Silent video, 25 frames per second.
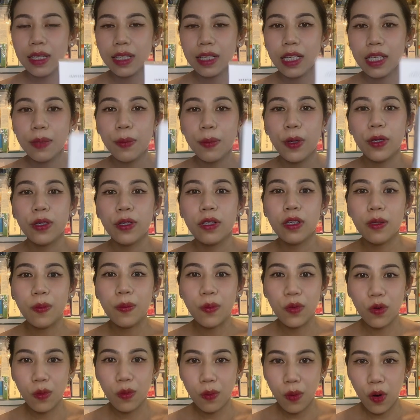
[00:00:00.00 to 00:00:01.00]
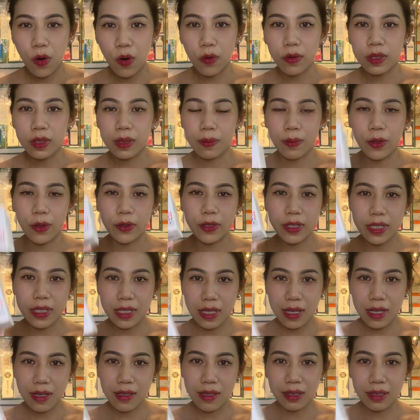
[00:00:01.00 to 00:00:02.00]
khi mọi người mua một mọi người
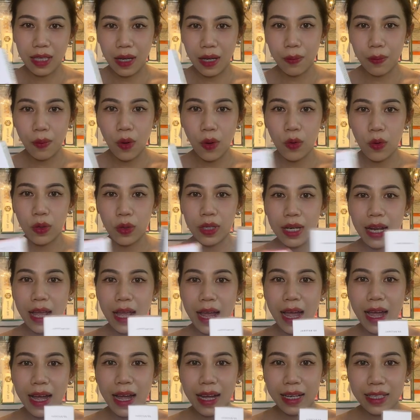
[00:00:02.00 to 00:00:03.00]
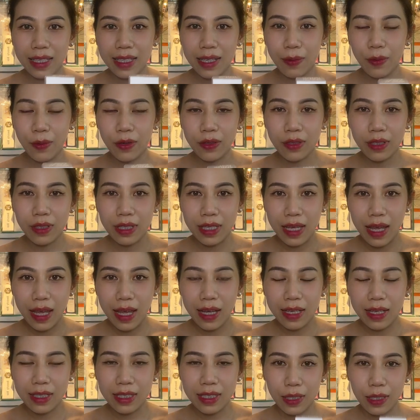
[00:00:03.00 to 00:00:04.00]
sẽ được tặng một là hai nha mọi người
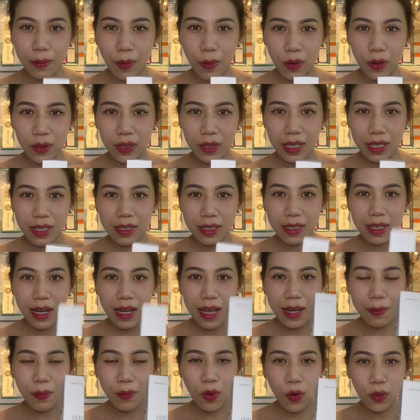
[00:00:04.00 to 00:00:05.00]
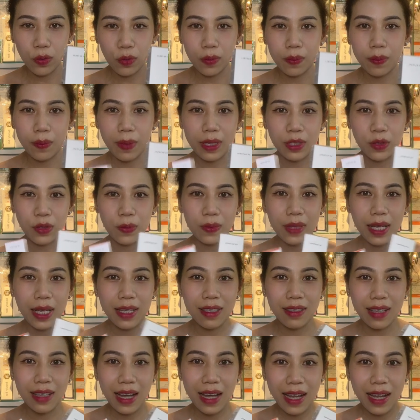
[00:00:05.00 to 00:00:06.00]
nha chỉ bỏ tiền ra một mà chúng ta
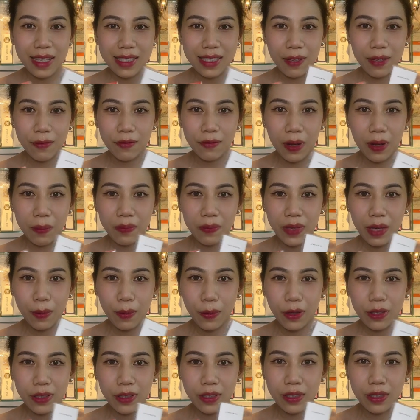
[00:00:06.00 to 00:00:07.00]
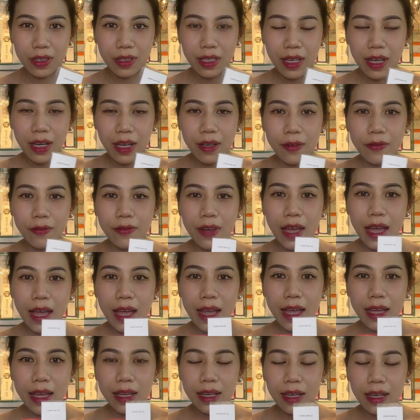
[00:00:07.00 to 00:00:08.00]
được hai sản phẩm nha mọi người
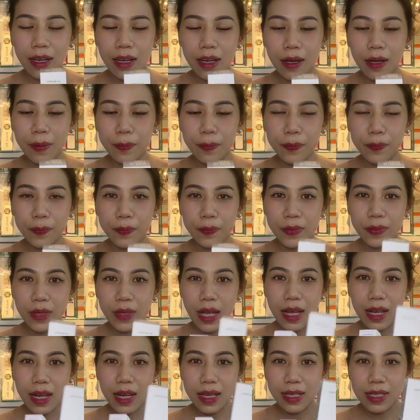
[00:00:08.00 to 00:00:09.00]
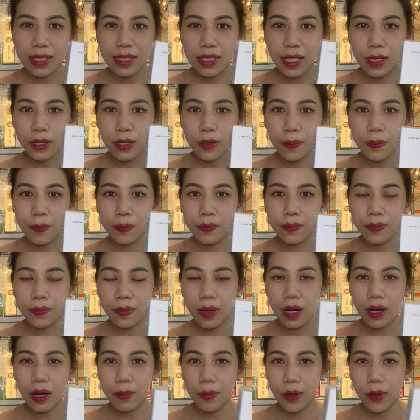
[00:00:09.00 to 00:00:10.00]
và um, đây là cái serum
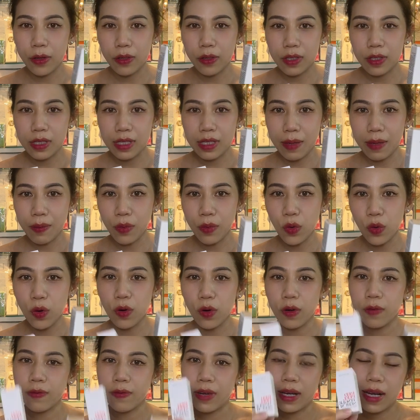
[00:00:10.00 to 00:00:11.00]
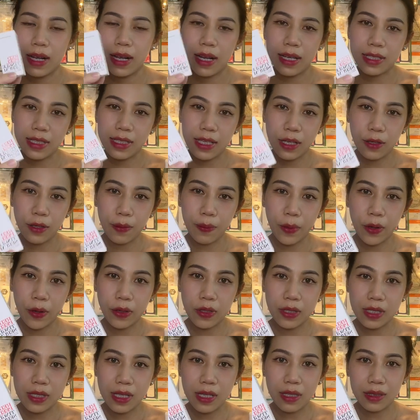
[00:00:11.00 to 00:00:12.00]
uh, mọi người sẽ mua và đây là serum mọi
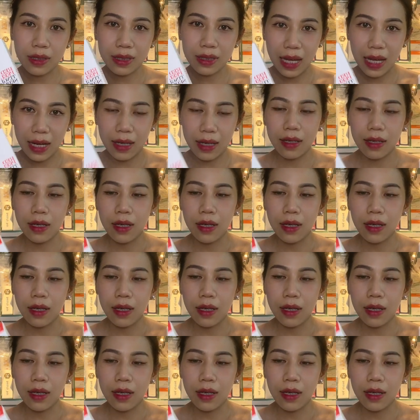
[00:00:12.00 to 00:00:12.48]
người sẽ được tặng